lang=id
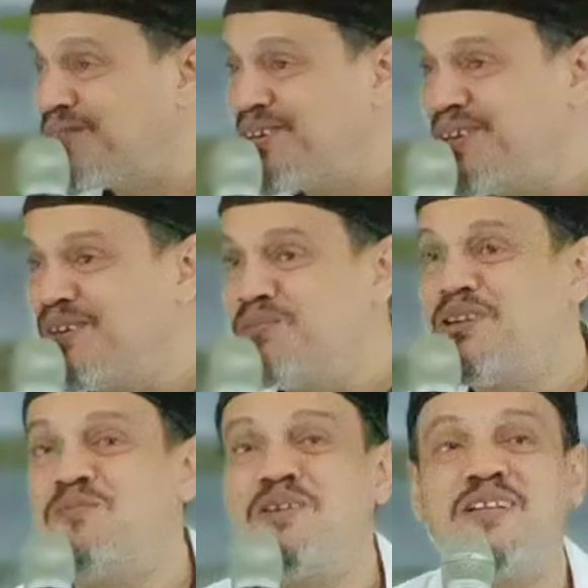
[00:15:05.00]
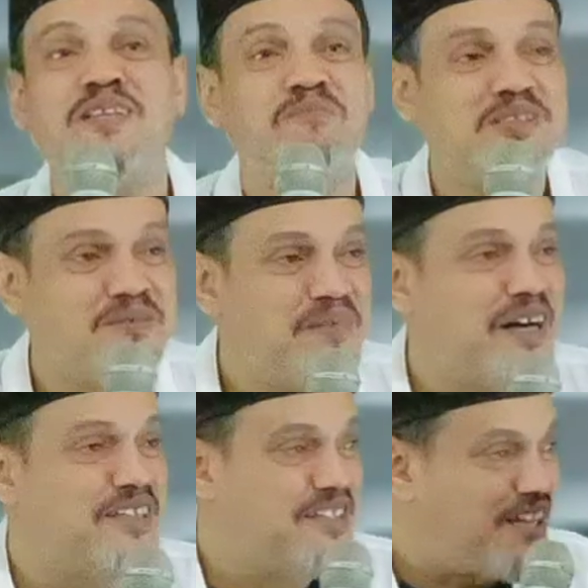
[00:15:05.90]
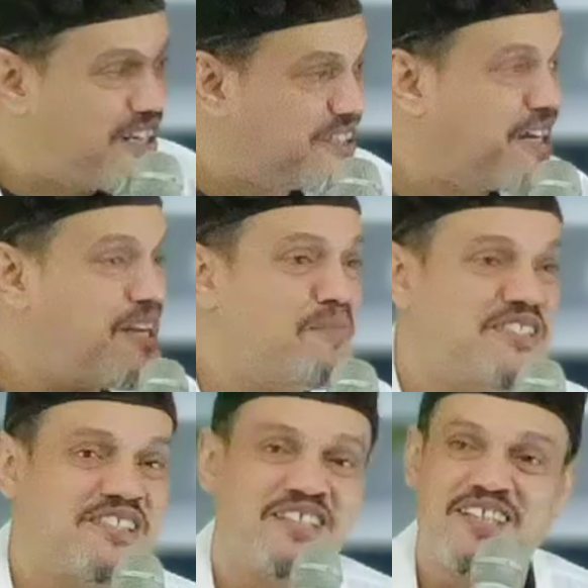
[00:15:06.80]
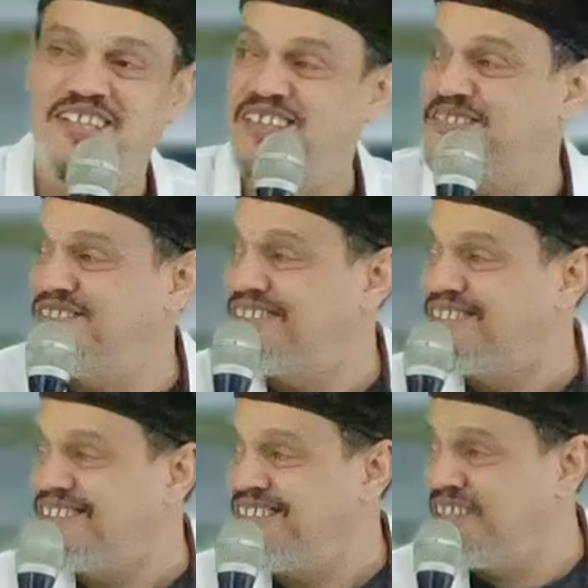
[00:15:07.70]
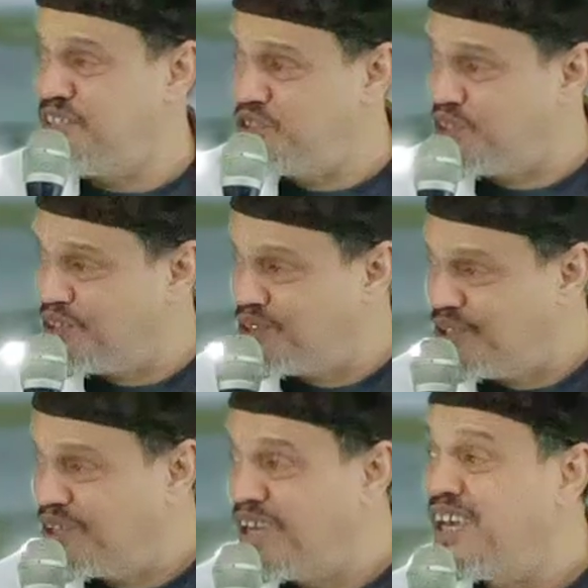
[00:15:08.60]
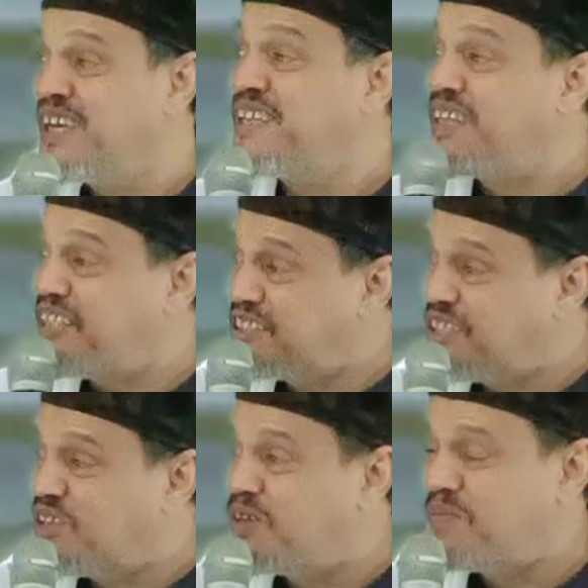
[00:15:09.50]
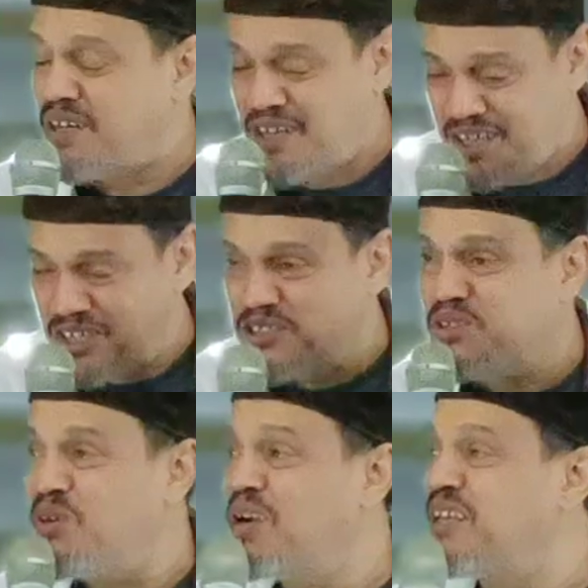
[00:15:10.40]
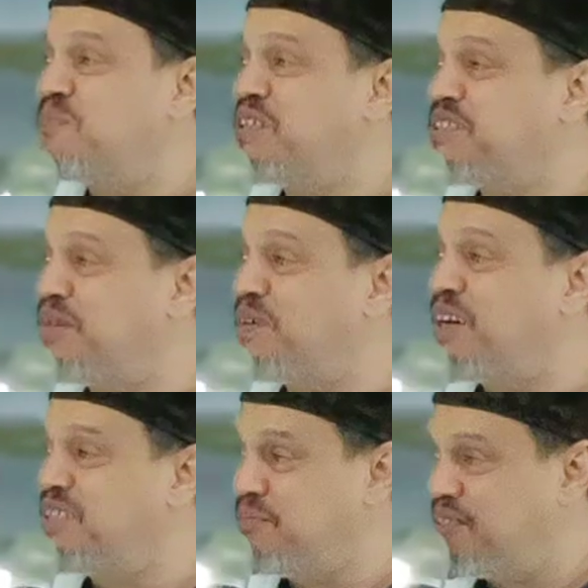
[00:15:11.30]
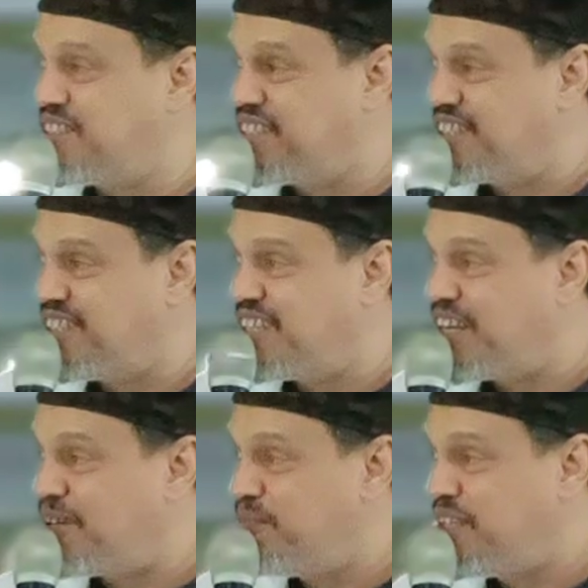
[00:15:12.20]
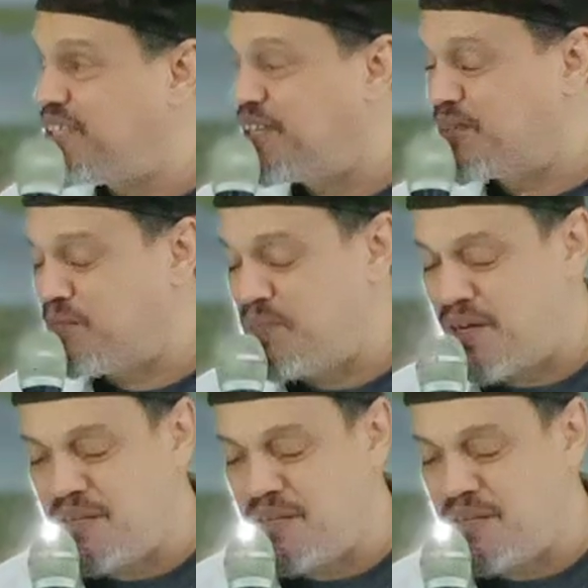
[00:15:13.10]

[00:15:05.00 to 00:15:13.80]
Mudah-mudahan tambah semangat kita datengin masjid ini. Dan insya Allah kita istiqomah sholat berjamaah di masjid ini. Amin ya robbal.